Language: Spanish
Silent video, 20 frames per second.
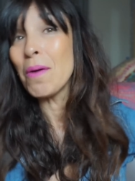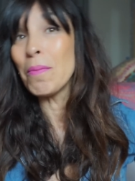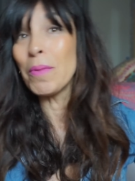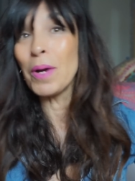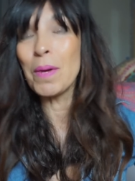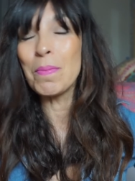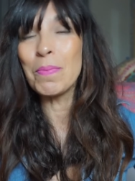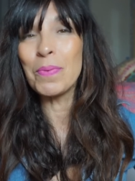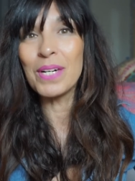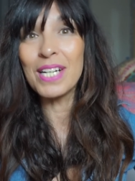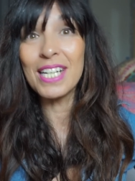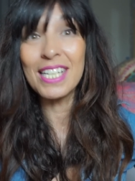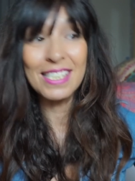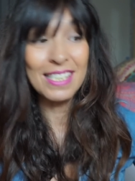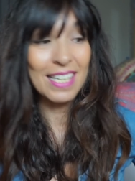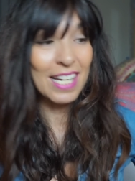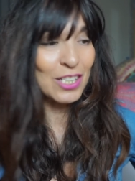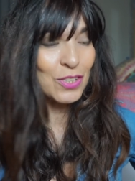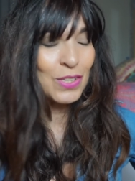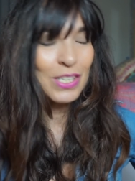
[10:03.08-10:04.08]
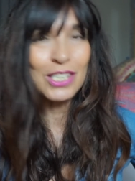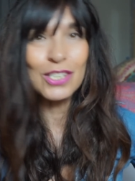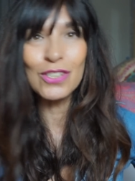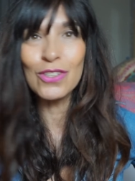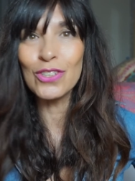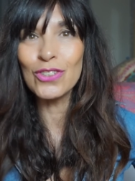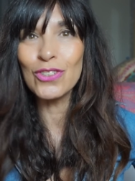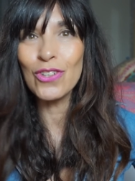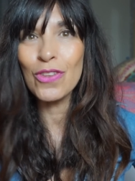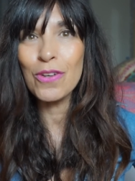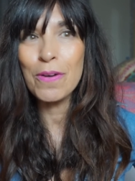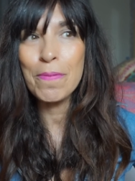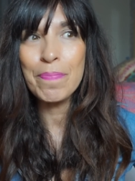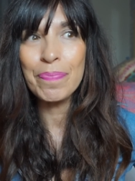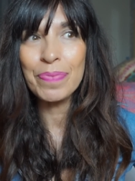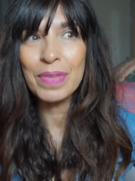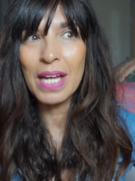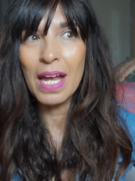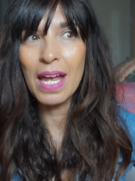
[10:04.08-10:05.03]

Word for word: Bueno, pues esto ha sido todo.